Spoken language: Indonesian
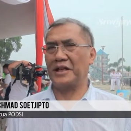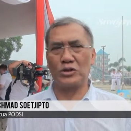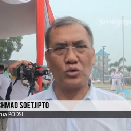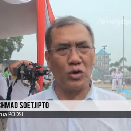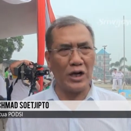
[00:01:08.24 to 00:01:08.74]
yang
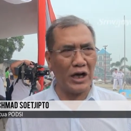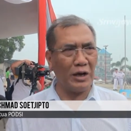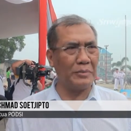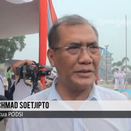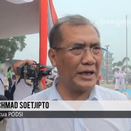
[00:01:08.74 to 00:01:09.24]
juga
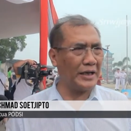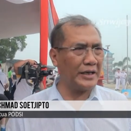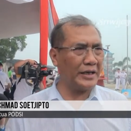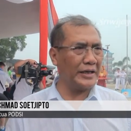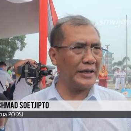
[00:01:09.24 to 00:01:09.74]

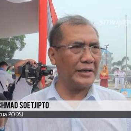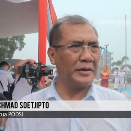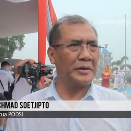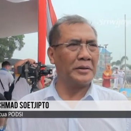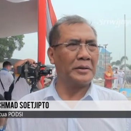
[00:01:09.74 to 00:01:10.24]
menjadi
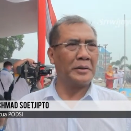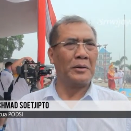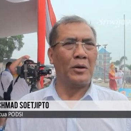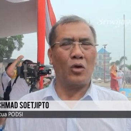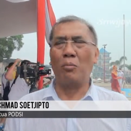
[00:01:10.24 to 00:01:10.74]

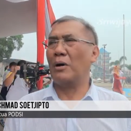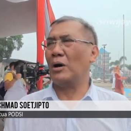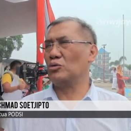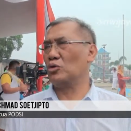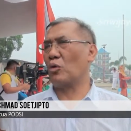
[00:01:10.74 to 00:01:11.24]

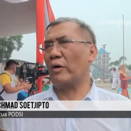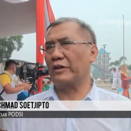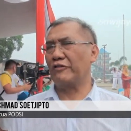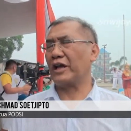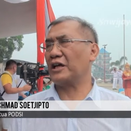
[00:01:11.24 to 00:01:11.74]
lomba untuk
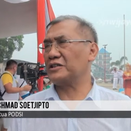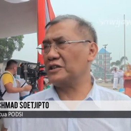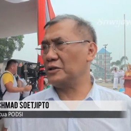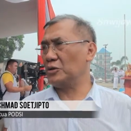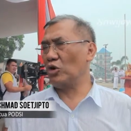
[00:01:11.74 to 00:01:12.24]

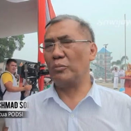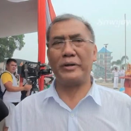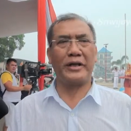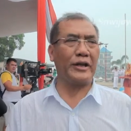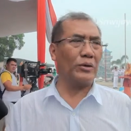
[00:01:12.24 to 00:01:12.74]
kualifikasi
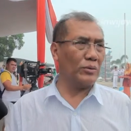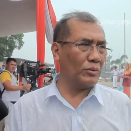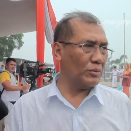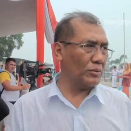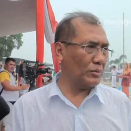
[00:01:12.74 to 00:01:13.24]
Olimpik Rio
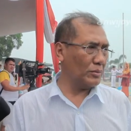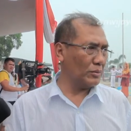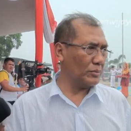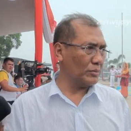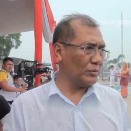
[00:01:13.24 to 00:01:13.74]

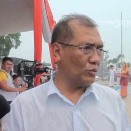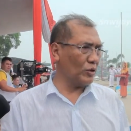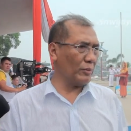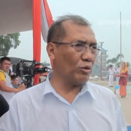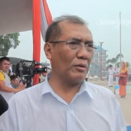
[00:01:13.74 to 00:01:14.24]

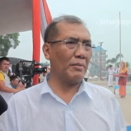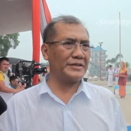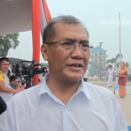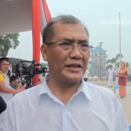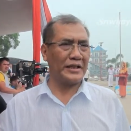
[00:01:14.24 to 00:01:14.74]

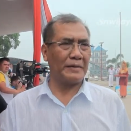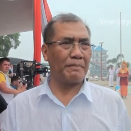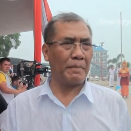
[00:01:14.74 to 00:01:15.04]
2016 nanti.